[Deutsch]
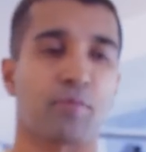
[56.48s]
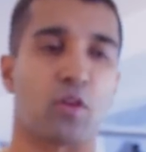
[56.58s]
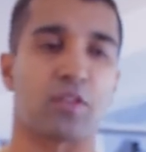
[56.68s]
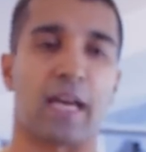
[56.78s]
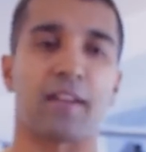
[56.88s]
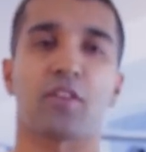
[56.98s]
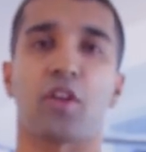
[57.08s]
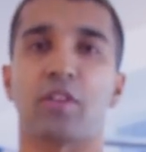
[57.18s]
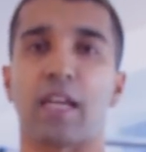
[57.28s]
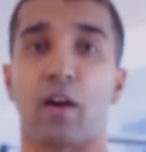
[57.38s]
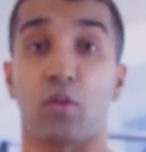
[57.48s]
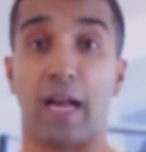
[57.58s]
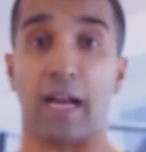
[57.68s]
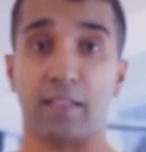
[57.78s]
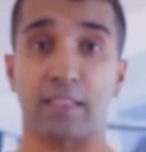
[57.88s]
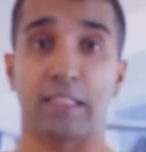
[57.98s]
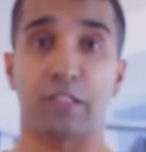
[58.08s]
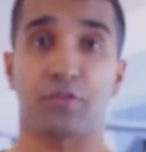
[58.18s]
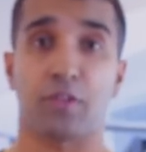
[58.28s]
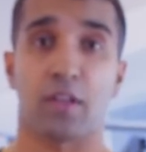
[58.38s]
Und dann könnt ihr auch
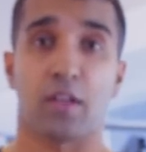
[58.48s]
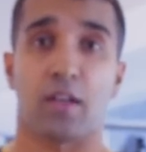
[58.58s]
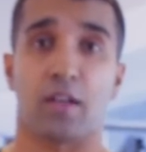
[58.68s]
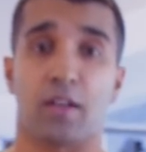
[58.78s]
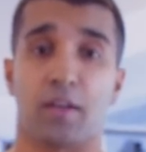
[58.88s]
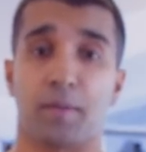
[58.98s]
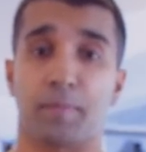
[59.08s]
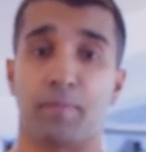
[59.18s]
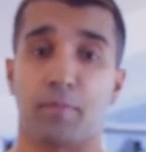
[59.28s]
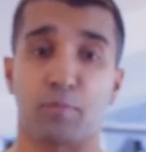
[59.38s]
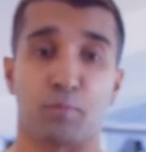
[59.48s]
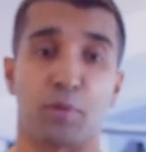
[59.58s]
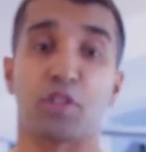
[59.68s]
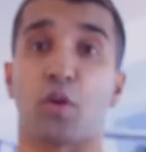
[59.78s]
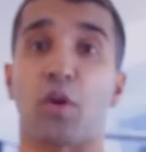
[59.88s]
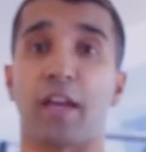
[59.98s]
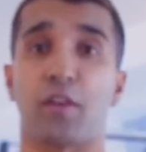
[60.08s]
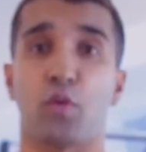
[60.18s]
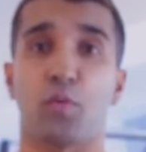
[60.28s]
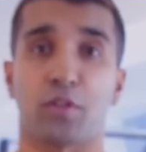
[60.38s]
aktiv ähm, mit so
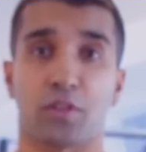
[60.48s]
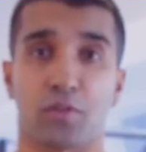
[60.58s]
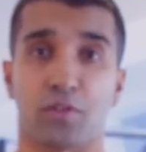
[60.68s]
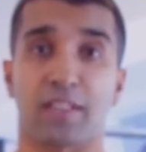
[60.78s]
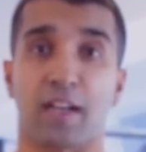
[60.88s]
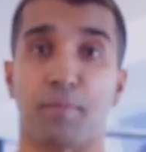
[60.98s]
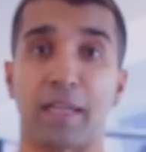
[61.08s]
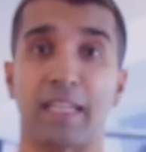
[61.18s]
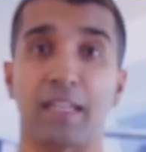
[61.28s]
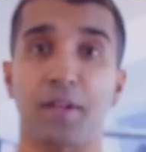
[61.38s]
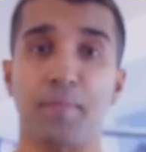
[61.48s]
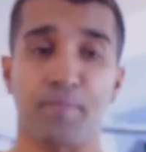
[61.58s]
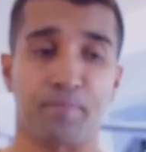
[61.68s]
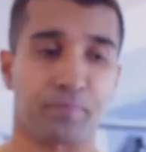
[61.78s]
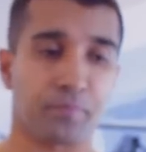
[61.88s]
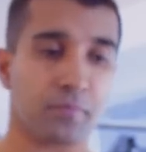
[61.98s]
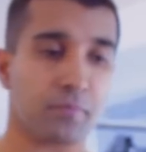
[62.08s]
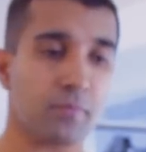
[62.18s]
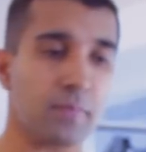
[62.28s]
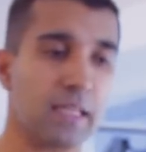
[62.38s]
einer Übung sozusagen beginnen.
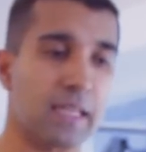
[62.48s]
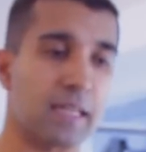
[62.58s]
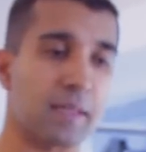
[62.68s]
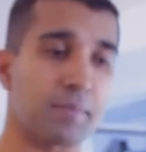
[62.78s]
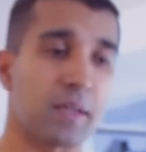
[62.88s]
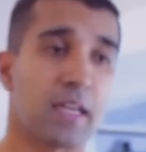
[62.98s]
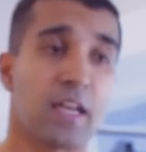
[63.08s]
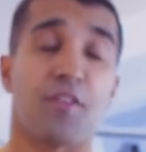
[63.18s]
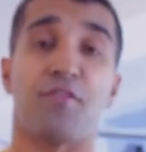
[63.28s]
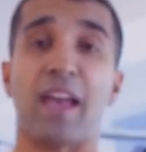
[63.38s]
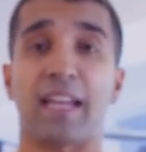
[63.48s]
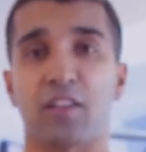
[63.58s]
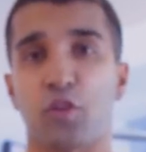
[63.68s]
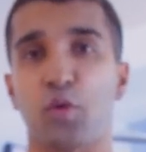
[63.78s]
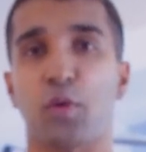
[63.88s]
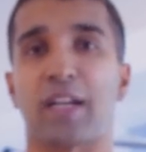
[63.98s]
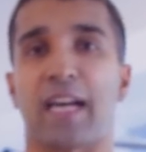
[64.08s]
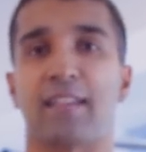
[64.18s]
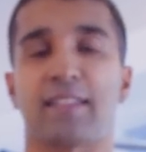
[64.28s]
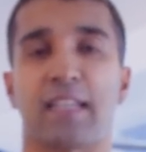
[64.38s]
Ähm, während der Übung
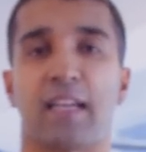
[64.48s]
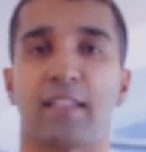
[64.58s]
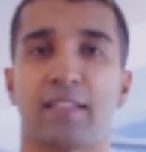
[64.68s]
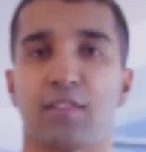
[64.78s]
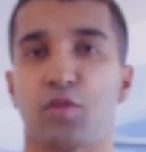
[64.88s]
kann es sein, dass es